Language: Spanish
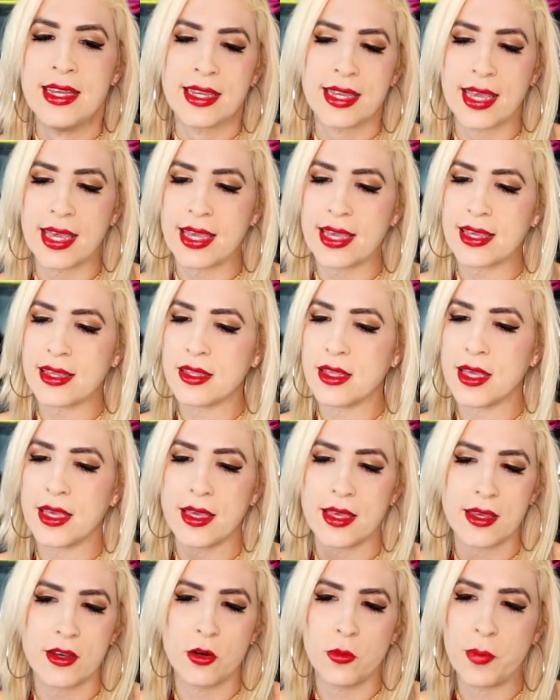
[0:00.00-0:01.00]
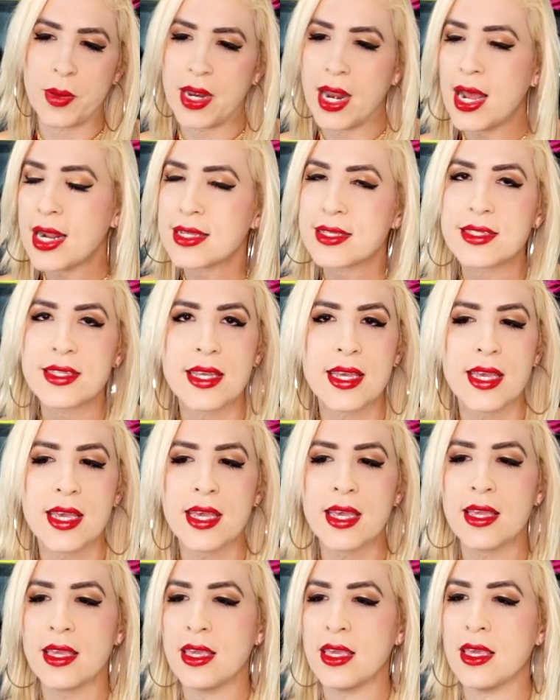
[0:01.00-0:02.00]
que eh,
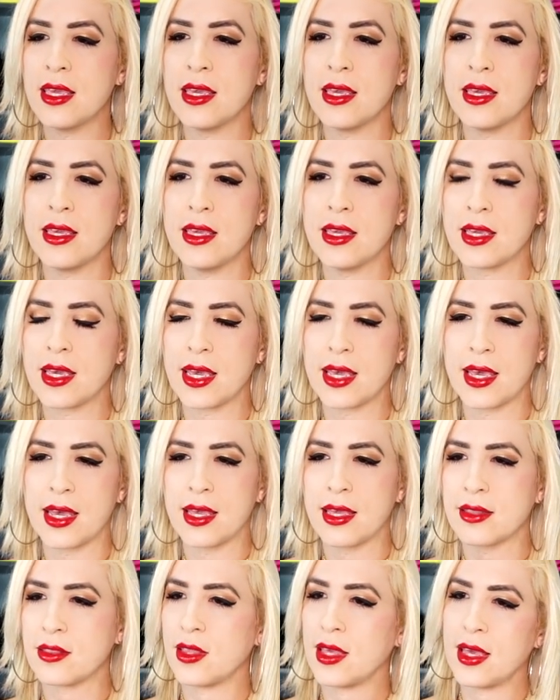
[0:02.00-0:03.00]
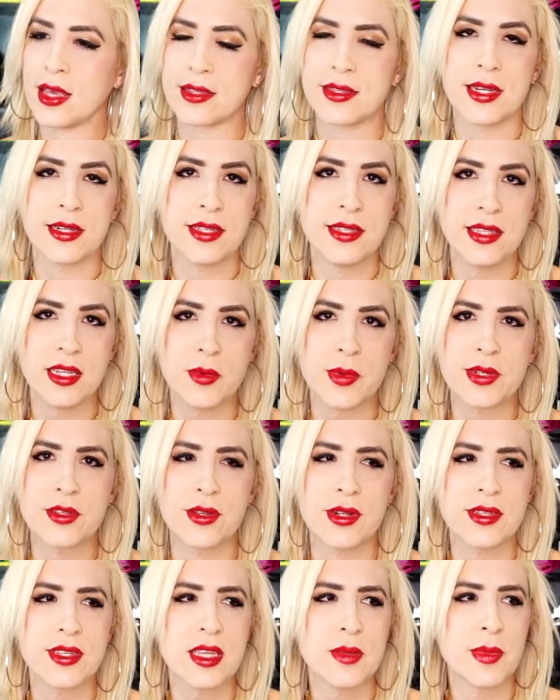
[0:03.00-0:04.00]
operarse y, que eh, hacerse
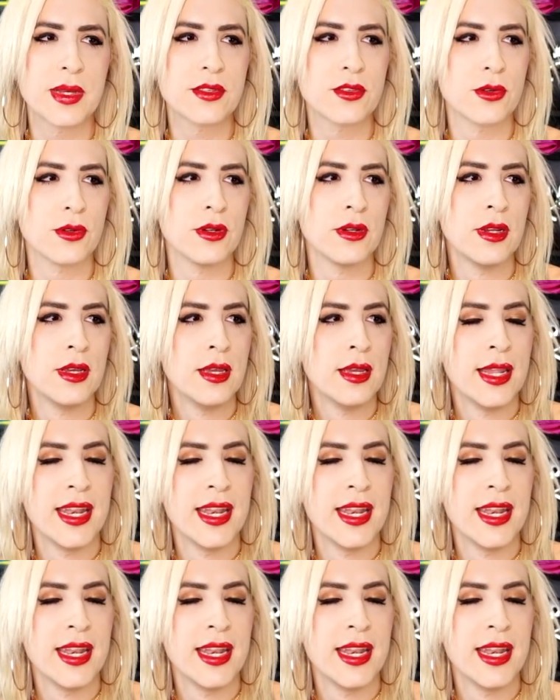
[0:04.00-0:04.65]
intervenciones y demás son